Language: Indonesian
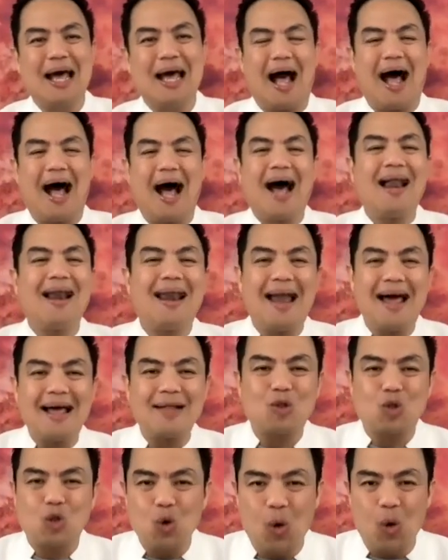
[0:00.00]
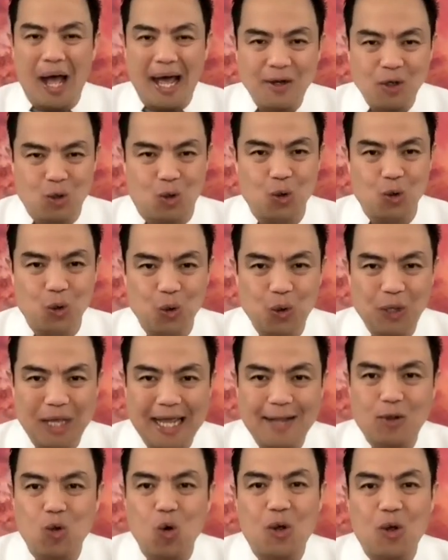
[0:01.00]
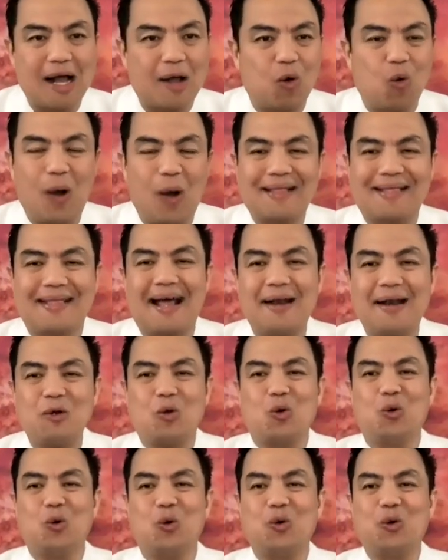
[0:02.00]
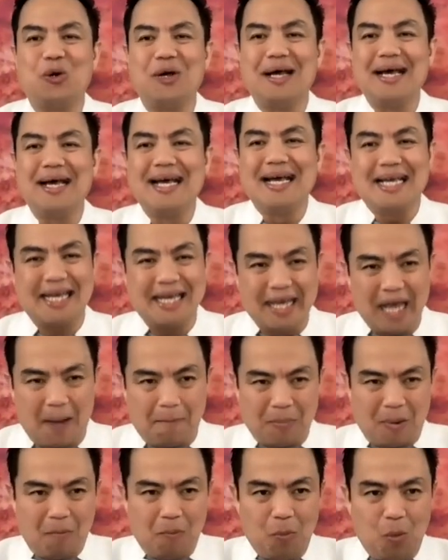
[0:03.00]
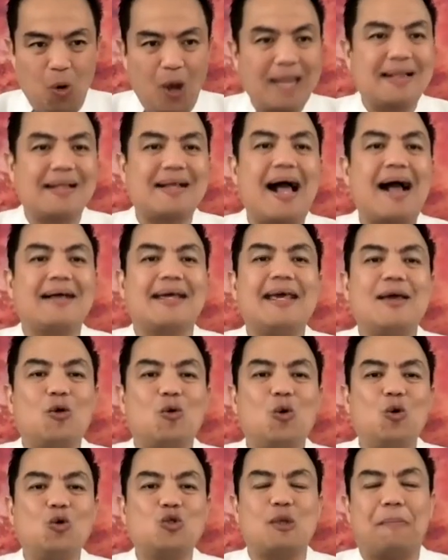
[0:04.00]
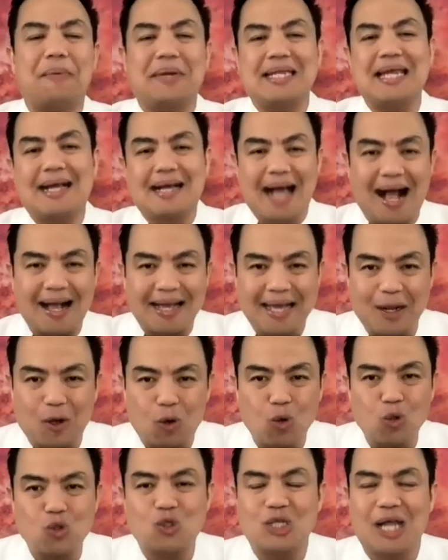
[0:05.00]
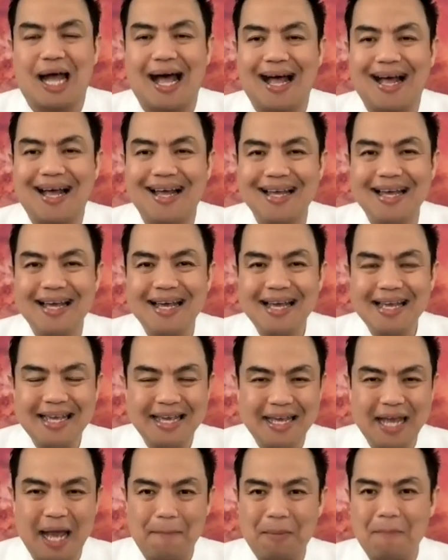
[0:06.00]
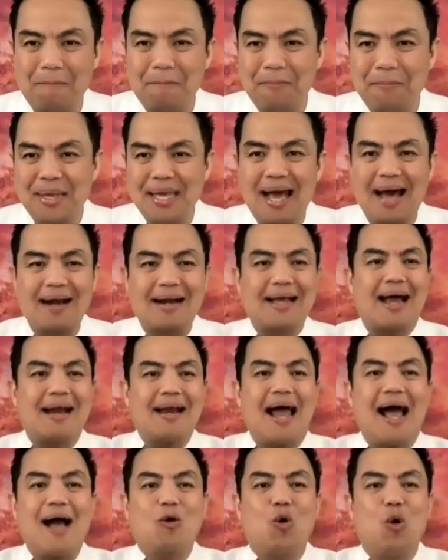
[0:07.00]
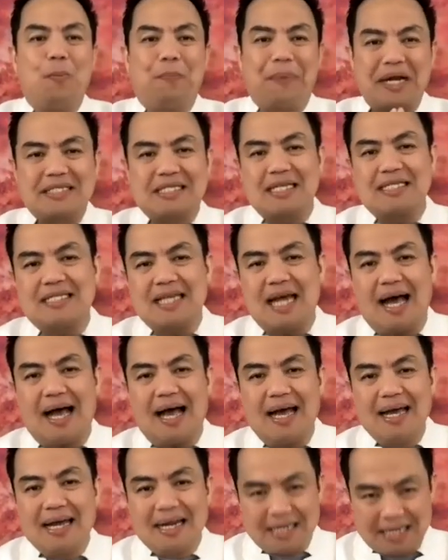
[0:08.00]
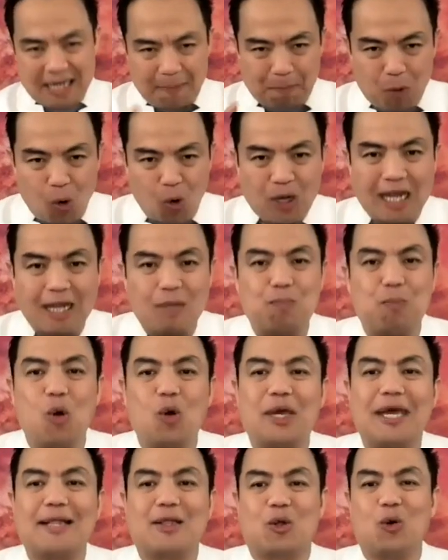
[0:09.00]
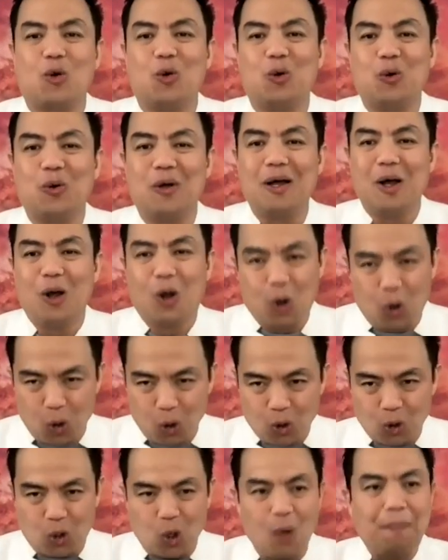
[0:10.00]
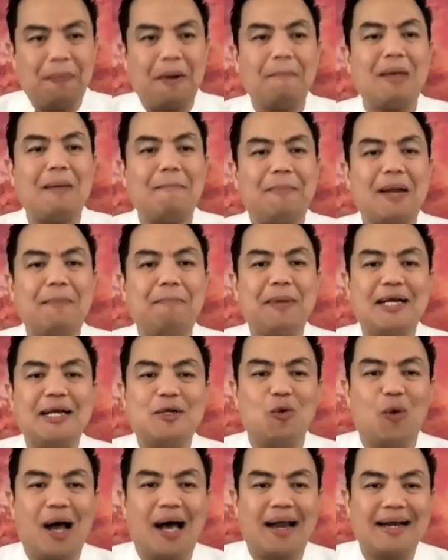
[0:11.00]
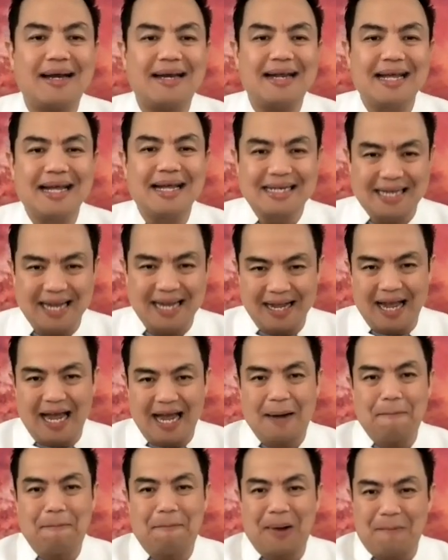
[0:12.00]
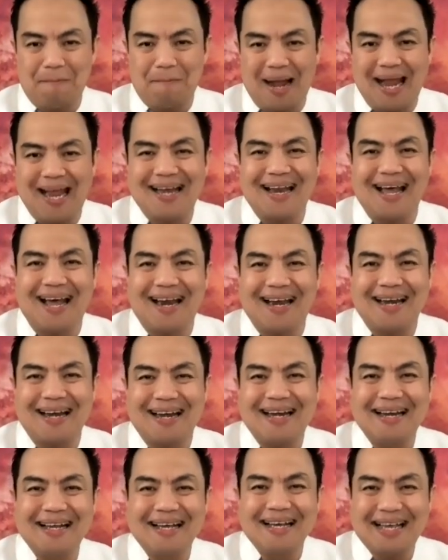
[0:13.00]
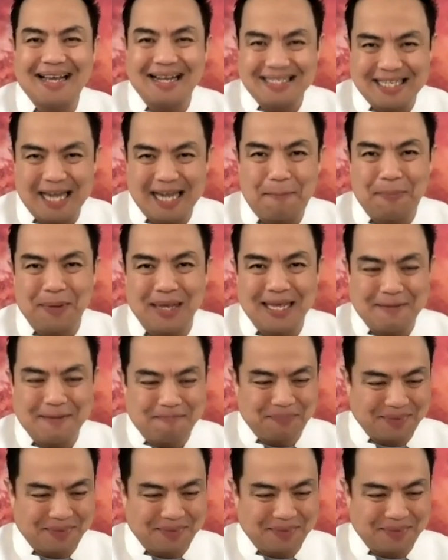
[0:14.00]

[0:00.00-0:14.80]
Allah Tuhanku itu kekuatanku. Ia membuat kakiku seperti kaki rusa. Ia membiarkan aku berjejak di bukit-bukitku untuk pemimpin biduan dengan permainan kecapi.